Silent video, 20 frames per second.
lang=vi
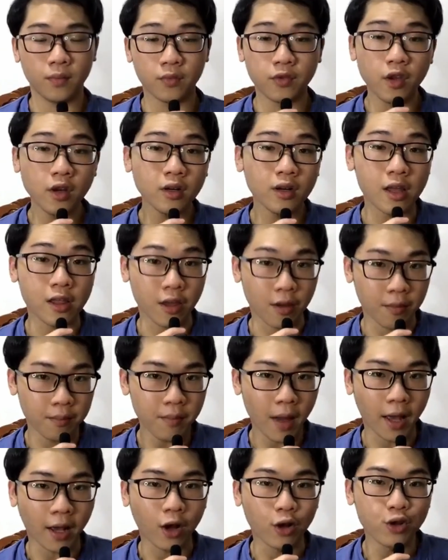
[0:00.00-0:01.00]
nhất là những
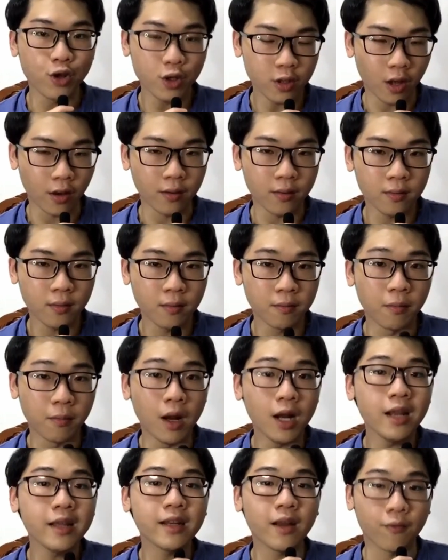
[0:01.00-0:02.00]
bạn ở dưới tỉnh
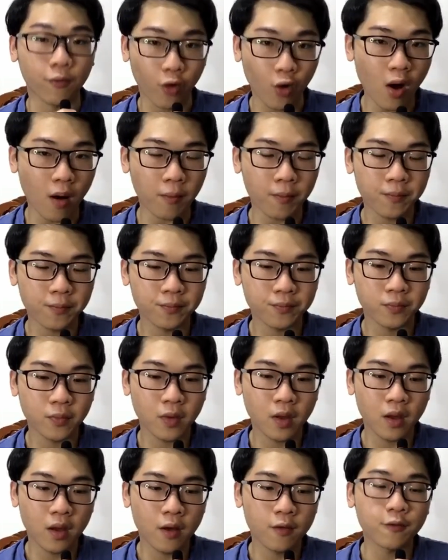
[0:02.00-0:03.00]
mới lên thành phố học
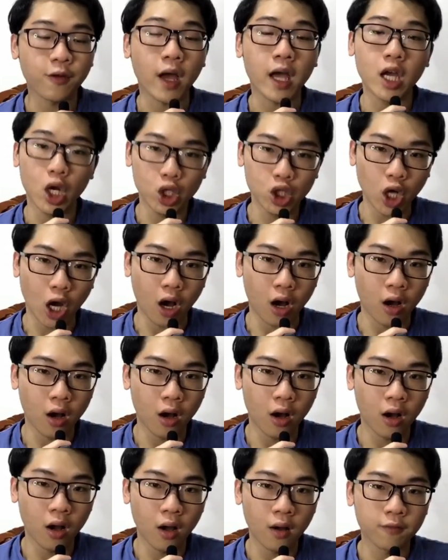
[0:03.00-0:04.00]
phải ở trọ
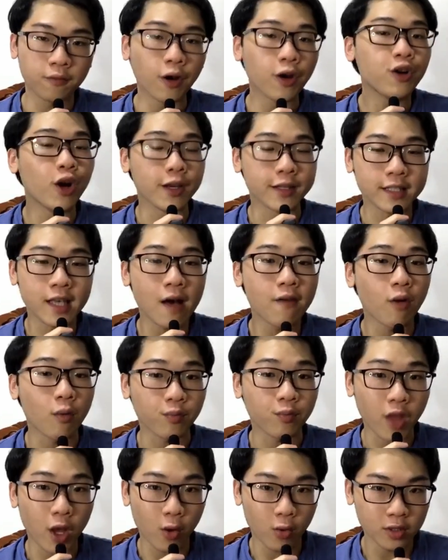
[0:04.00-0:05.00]
phải rời xa vòng
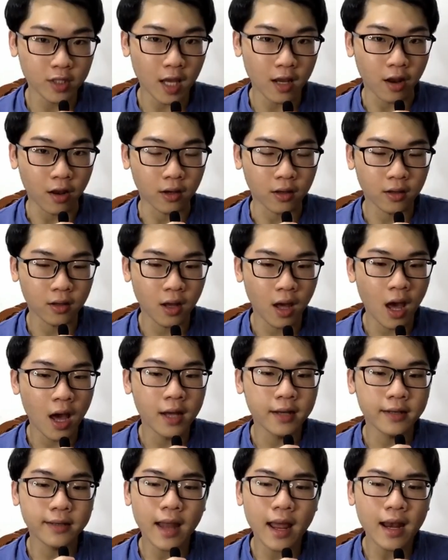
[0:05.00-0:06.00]
tay của gia đình
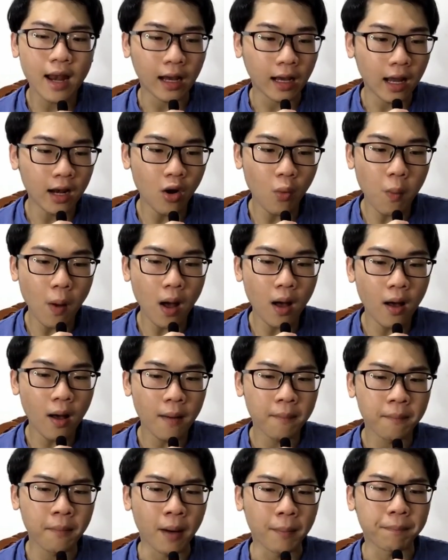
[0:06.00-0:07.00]
đây là cái lúc á
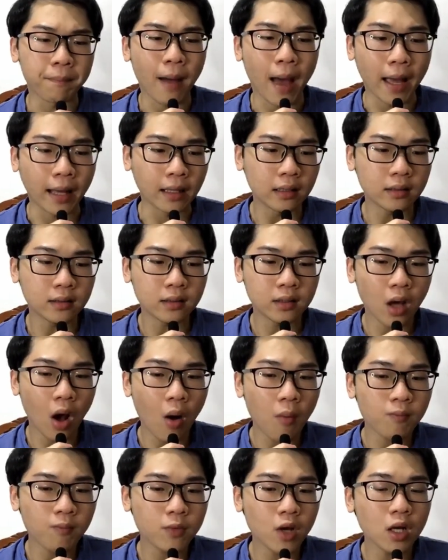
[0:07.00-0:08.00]
mà bạn
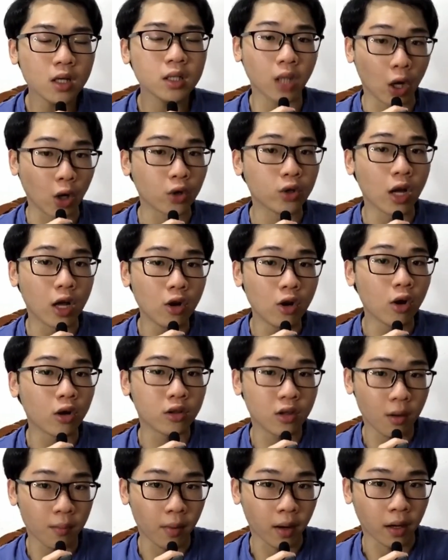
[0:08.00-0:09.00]
không có tự kỷ luật
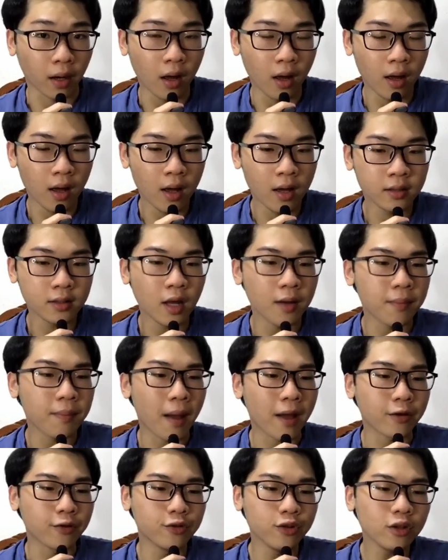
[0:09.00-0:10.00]
cho mình á thì
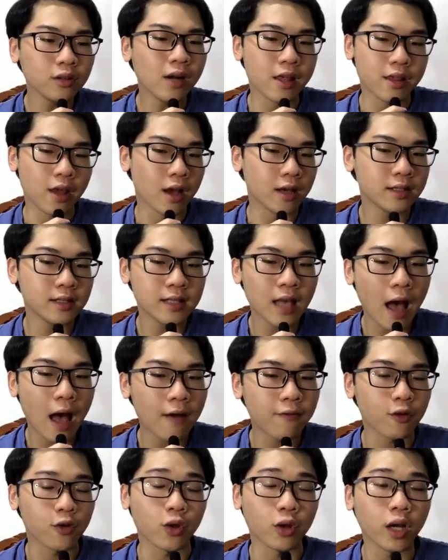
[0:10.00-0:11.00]
bạn rất là dễ xa
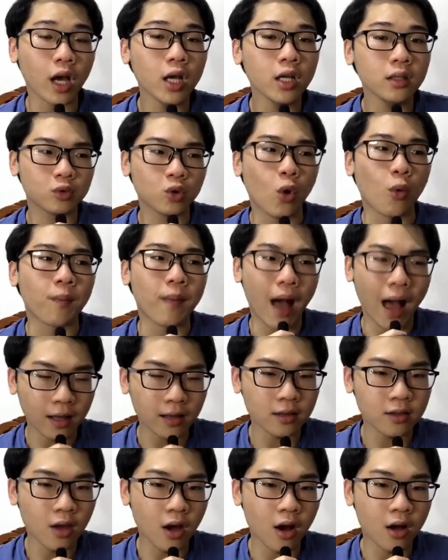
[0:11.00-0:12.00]
vào những cái cục
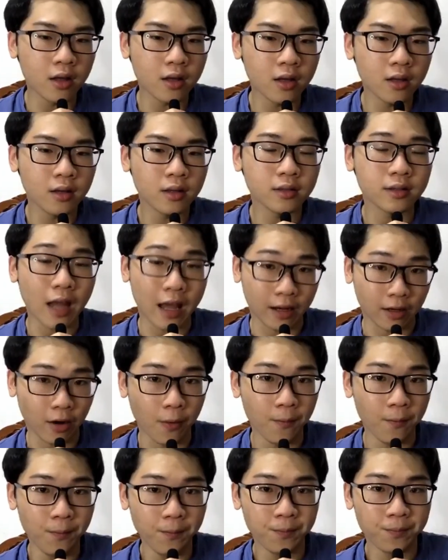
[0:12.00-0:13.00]
ăn chơi đàn
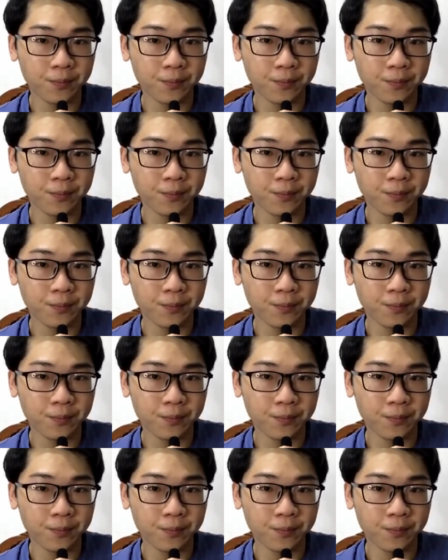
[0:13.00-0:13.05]
đúm